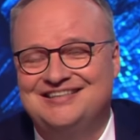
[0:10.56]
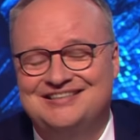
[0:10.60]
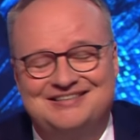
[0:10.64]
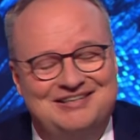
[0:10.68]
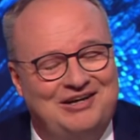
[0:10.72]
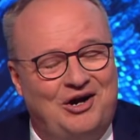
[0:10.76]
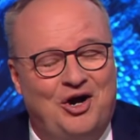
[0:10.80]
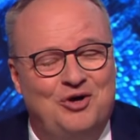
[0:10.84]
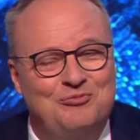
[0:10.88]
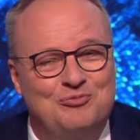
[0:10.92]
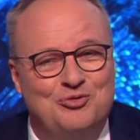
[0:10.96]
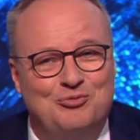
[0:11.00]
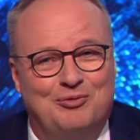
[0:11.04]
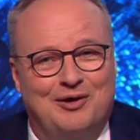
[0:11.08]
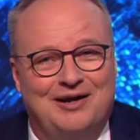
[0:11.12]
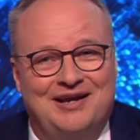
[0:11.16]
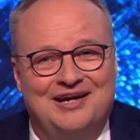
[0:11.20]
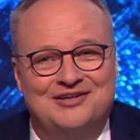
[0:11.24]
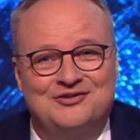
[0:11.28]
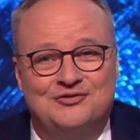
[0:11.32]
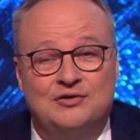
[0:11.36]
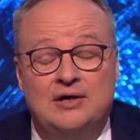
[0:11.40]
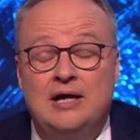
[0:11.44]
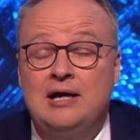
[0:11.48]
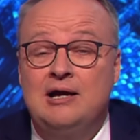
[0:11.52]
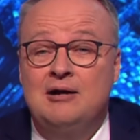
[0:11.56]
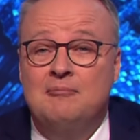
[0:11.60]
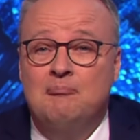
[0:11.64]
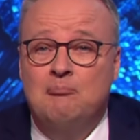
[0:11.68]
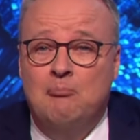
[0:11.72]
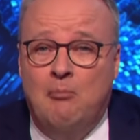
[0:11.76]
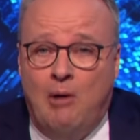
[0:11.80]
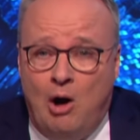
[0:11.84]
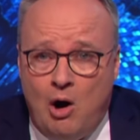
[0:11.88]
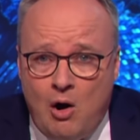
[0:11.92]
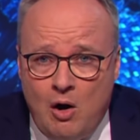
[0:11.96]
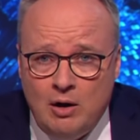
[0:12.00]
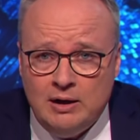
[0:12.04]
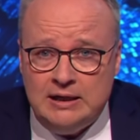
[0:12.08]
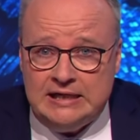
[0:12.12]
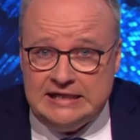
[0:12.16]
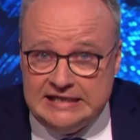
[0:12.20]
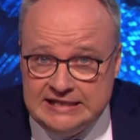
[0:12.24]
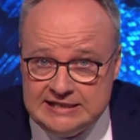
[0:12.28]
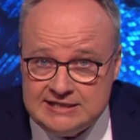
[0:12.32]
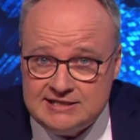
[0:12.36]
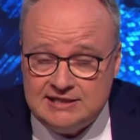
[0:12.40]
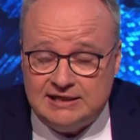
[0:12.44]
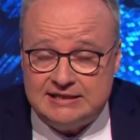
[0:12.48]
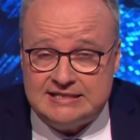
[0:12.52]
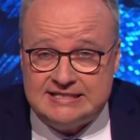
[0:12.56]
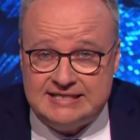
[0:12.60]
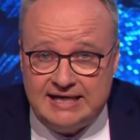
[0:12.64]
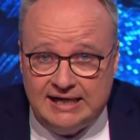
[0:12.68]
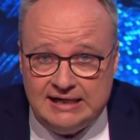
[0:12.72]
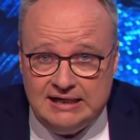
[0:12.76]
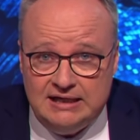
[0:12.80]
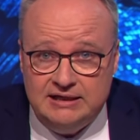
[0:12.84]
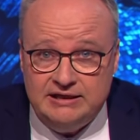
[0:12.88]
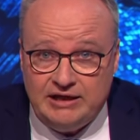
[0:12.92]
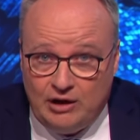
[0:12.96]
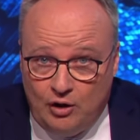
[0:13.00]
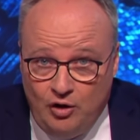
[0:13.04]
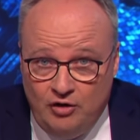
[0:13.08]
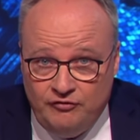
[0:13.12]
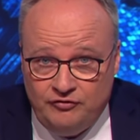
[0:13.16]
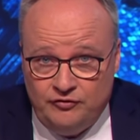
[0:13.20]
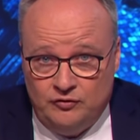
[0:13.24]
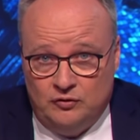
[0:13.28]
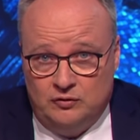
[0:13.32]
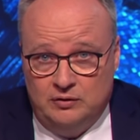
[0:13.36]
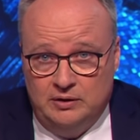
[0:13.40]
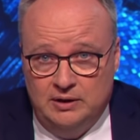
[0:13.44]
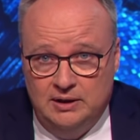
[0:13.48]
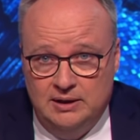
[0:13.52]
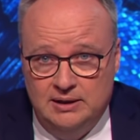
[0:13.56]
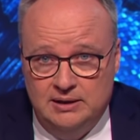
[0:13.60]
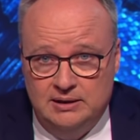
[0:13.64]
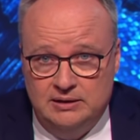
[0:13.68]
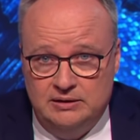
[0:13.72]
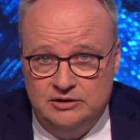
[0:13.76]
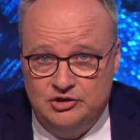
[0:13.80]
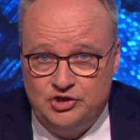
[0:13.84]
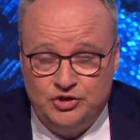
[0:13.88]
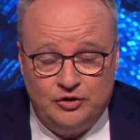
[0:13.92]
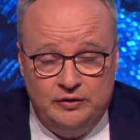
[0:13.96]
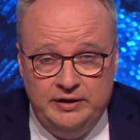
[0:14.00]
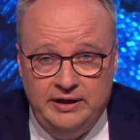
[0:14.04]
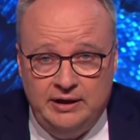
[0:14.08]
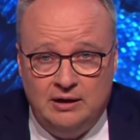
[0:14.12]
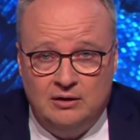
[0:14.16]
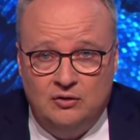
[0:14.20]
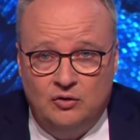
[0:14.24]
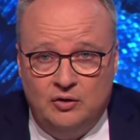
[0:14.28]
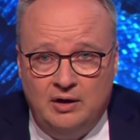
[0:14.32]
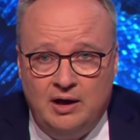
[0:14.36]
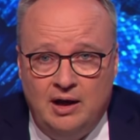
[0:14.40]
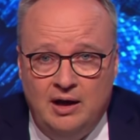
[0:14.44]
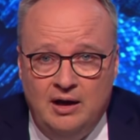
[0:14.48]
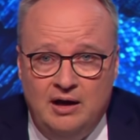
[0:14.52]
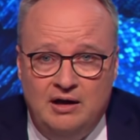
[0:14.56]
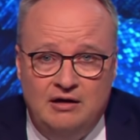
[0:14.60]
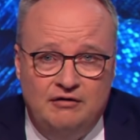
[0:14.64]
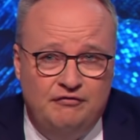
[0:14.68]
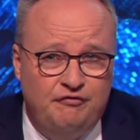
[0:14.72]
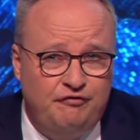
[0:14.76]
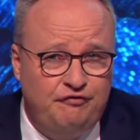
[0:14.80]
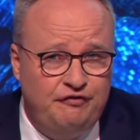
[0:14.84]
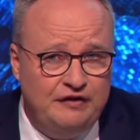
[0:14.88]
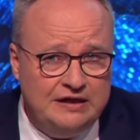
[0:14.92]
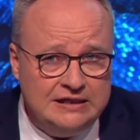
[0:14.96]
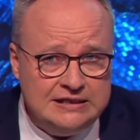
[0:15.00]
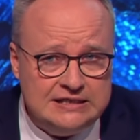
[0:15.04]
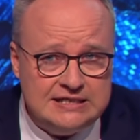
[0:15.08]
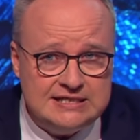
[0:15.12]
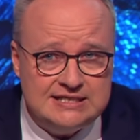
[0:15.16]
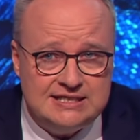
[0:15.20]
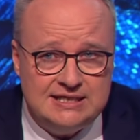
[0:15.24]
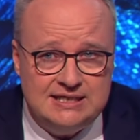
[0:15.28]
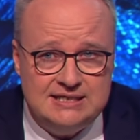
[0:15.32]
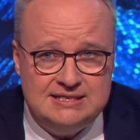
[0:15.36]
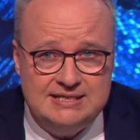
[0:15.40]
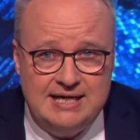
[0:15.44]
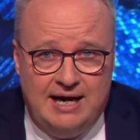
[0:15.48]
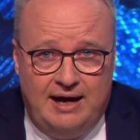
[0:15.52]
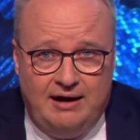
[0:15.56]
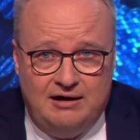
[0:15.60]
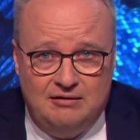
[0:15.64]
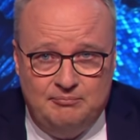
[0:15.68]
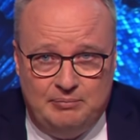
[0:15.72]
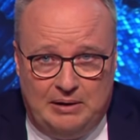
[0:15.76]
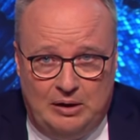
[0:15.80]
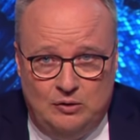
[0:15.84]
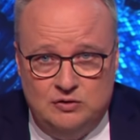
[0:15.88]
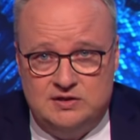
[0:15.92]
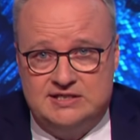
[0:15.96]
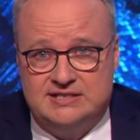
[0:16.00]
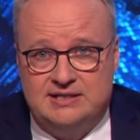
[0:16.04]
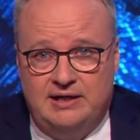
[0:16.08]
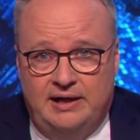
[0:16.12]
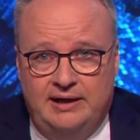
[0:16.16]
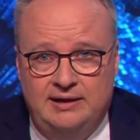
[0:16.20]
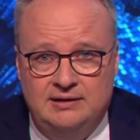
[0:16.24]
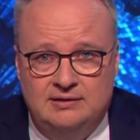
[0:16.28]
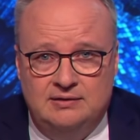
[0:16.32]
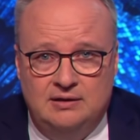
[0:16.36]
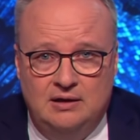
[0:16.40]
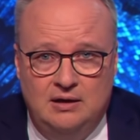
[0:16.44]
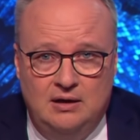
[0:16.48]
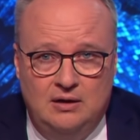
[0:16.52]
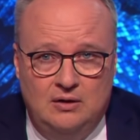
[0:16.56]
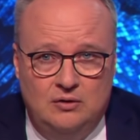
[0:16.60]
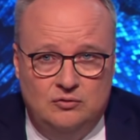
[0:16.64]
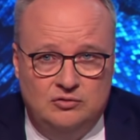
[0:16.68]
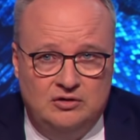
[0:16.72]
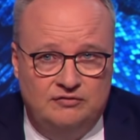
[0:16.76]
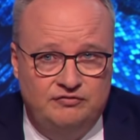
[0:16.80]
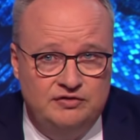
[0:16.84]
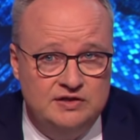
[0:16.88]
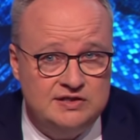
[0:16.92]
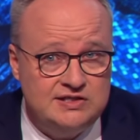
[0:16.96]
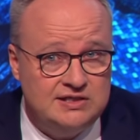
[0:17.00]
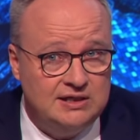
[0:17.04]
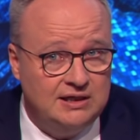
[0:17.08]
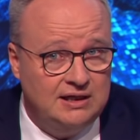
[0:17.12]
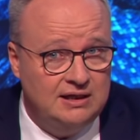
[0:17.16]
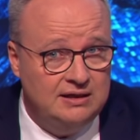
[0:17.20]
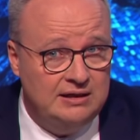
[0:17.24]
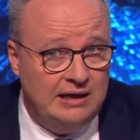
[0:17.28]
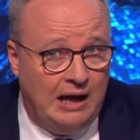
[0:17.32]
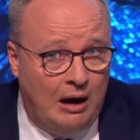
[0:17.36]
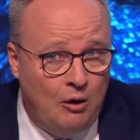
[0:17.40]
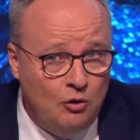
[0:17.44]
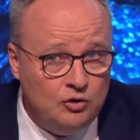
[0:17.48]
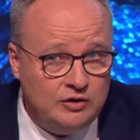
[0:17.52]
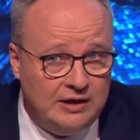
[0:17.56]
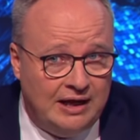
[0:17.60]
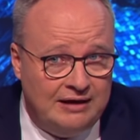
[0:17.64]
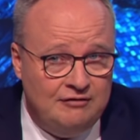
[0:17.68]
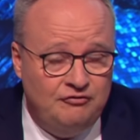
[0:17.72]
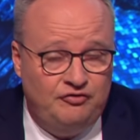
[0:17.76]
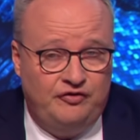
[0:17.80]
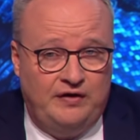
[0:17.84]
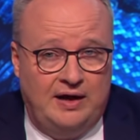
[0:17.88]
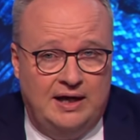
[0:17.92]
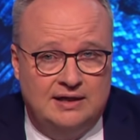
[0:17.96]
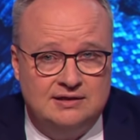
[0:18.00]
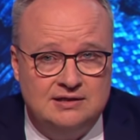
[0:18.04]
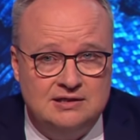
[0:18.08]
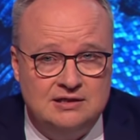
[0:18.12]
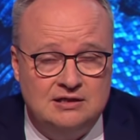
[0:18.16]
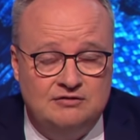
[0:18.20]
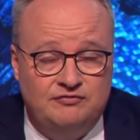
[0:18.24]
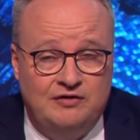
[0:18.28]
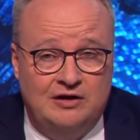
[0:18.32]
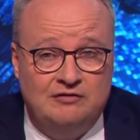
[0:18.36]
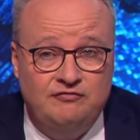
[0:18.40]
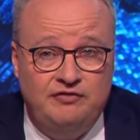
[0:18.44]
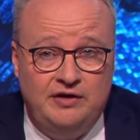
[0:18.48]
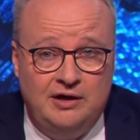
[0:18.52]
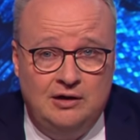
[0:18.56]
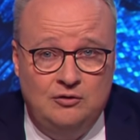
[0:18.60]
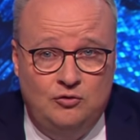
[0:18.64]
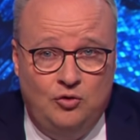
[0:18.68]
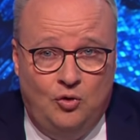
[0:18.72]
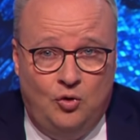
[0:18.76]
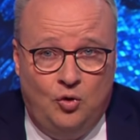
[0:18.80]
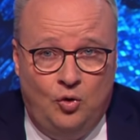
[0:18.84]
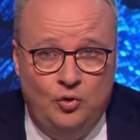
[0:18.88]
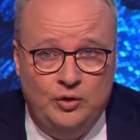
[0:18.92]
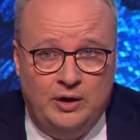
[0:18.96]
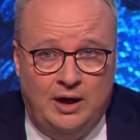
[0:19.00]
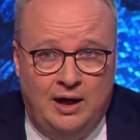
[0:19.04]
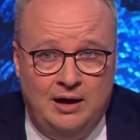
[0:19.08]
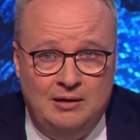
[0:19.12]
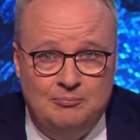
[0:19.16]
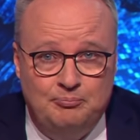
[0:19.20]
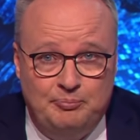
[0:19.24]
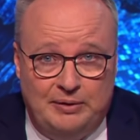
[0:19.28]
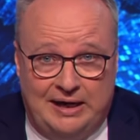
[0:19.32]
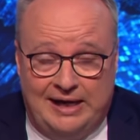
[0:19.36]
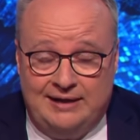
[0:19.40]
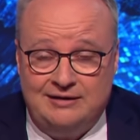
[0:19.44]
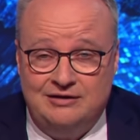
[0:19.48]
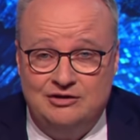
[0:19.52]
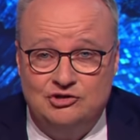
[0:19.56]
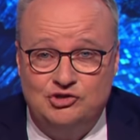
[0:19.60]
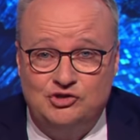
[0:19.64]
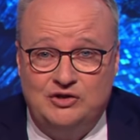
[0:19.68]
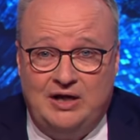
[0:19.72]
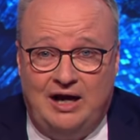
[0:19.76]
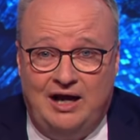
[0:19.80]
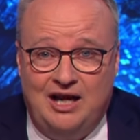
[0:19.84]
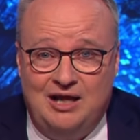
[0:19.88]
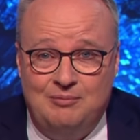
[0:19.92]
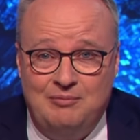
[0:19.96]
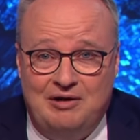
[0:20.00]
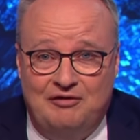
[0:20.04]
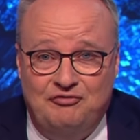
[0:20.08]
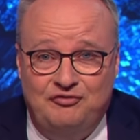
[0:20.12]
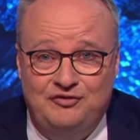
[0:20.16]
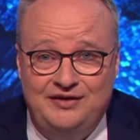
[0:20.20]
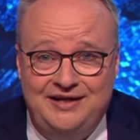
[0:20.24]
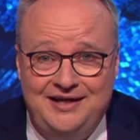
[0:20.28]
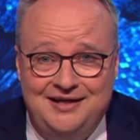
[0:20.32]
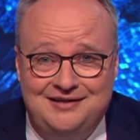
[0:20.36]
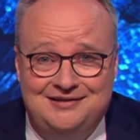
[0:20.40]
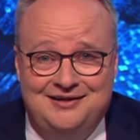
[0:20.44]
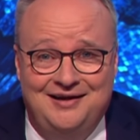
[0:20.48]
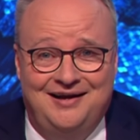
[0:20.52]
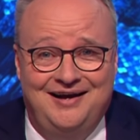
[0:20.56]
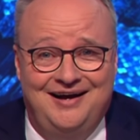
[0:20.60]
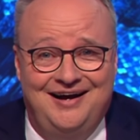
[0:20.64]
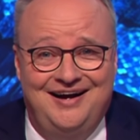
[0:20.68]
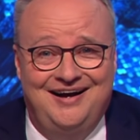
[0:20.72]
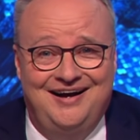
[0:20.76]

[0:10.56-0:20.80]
Traumüberleitung. Morgen ist tatsächlich Eröffnung. Ist schon irre, oder? 14 Jahre Bauzeit und dann wirst du genau dann fertig, wenn wegen Corona praktisch keiner mehr fliegt.